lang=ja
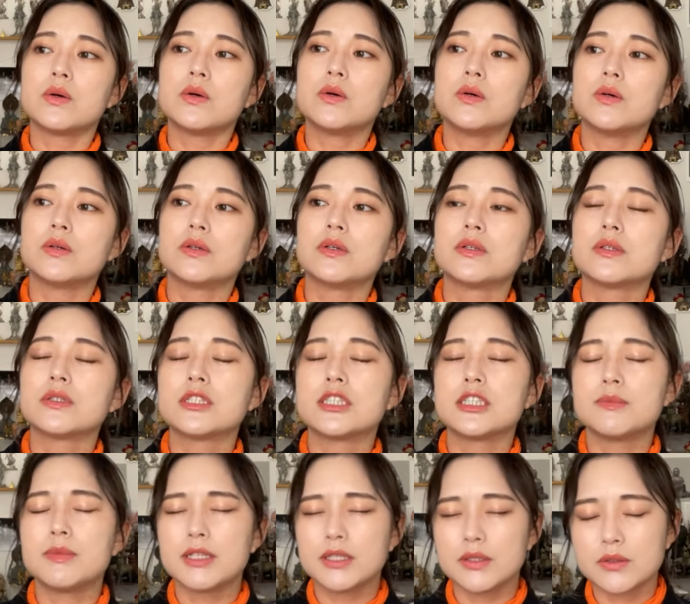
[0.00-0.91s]
この
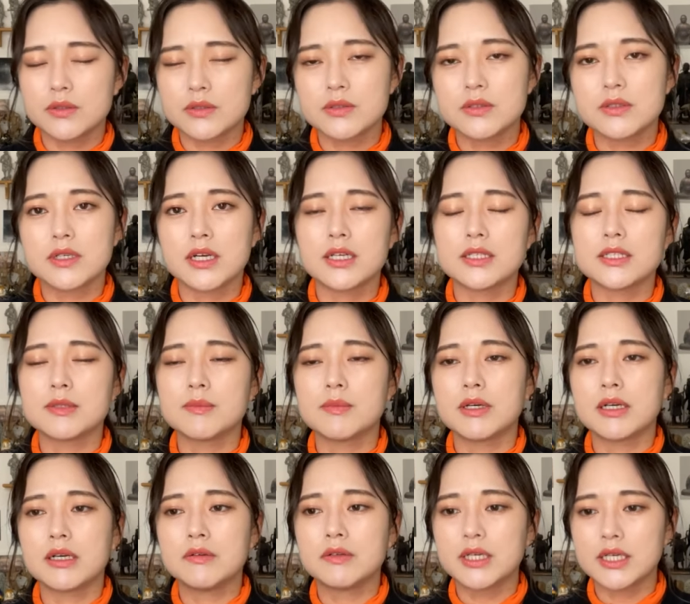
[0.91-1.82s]
全てを空海様
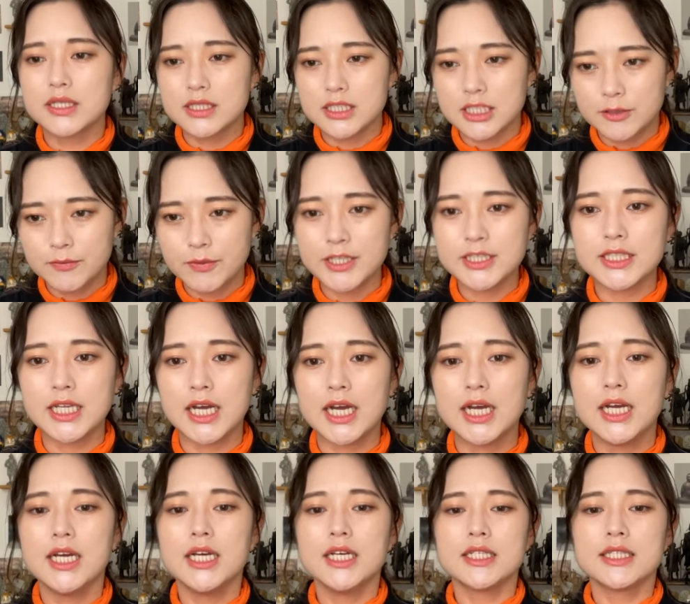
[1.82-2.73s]
が受け継ぎました。
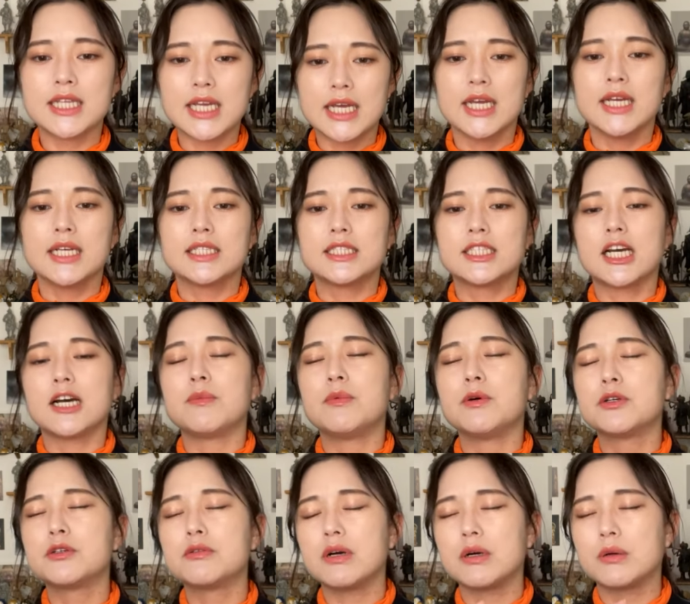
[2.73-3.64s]
で、じゃあ
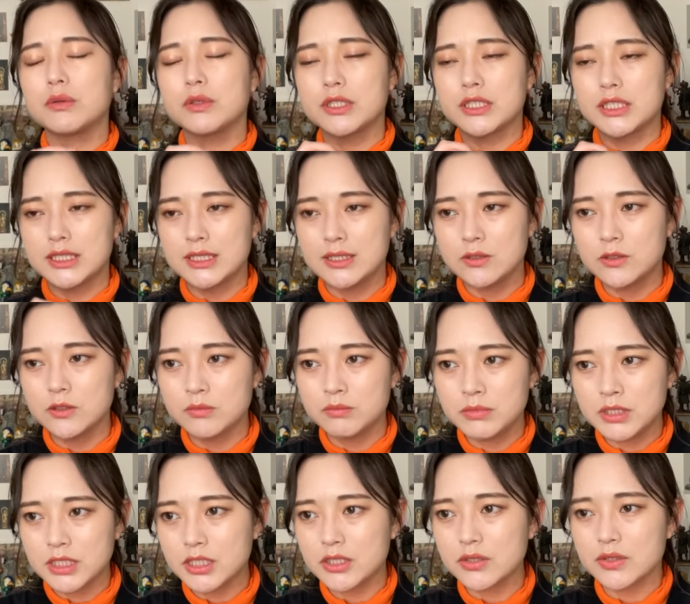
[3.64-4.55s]
僕はこの真言
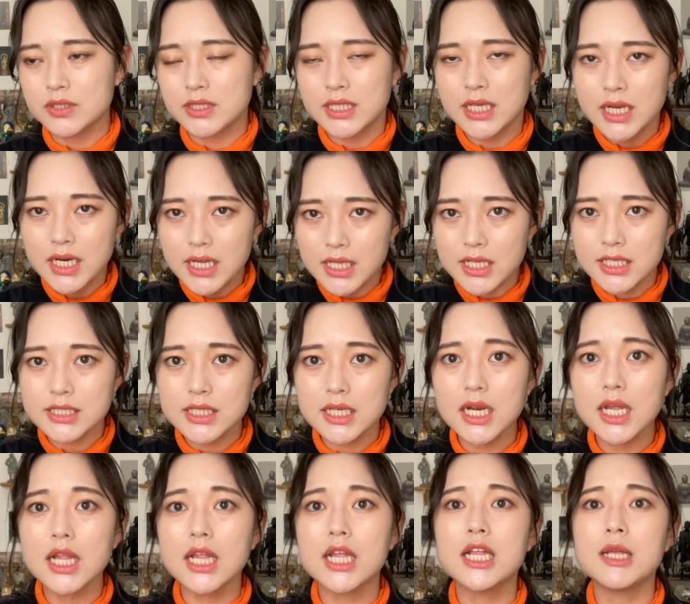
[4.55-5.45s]
密教をさらにさ
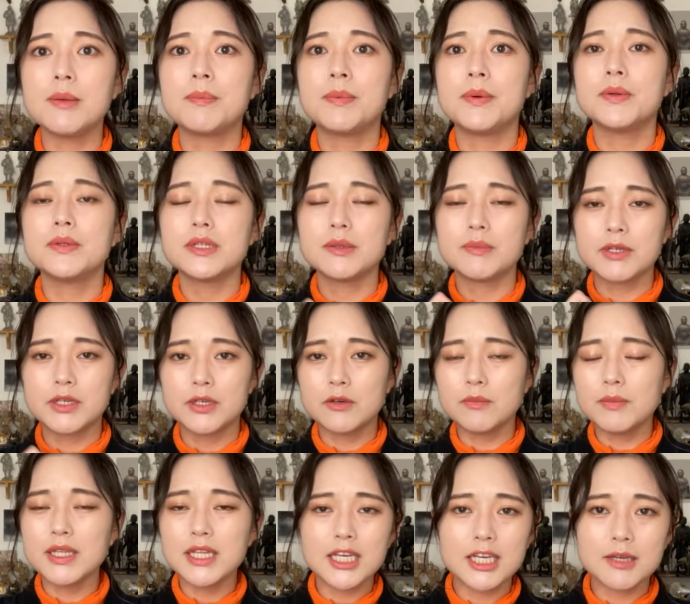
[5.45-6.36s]
らに日本でも広
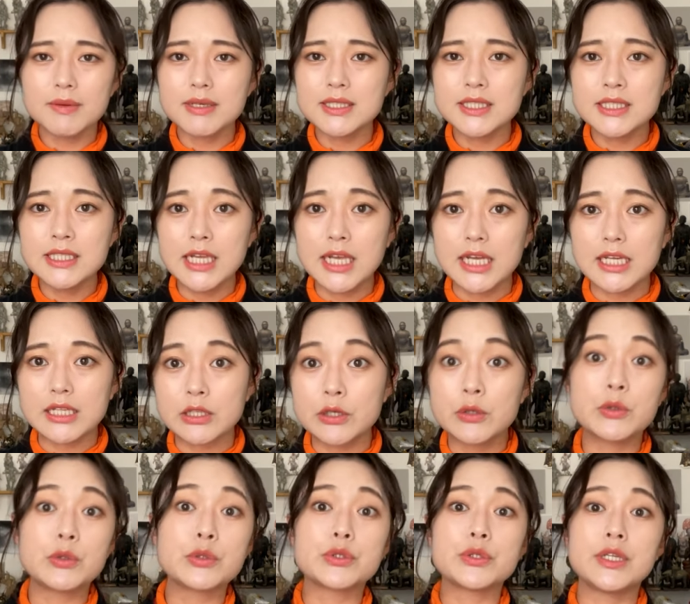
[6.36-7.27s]
めていきますせという
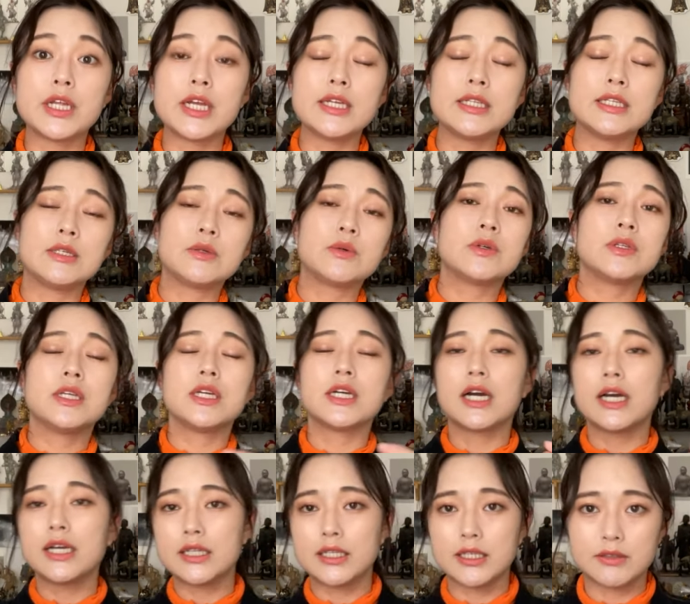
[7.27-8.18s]
ことで日本に
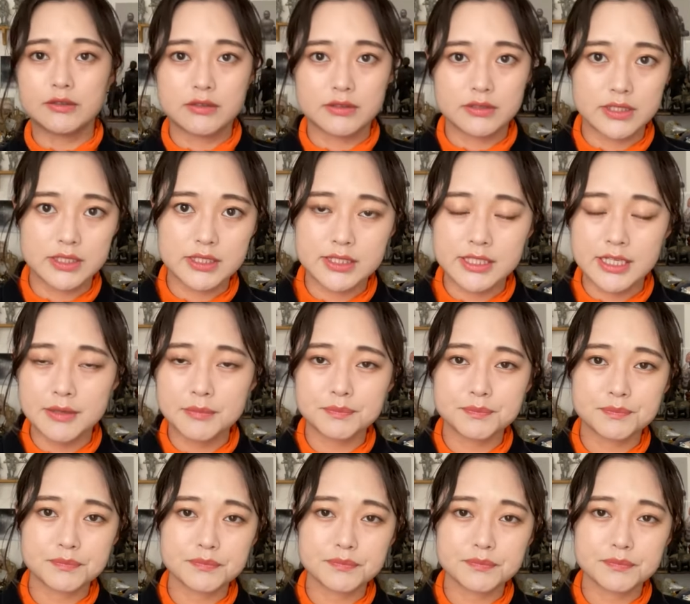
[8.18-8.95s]
帰ってくるんですね。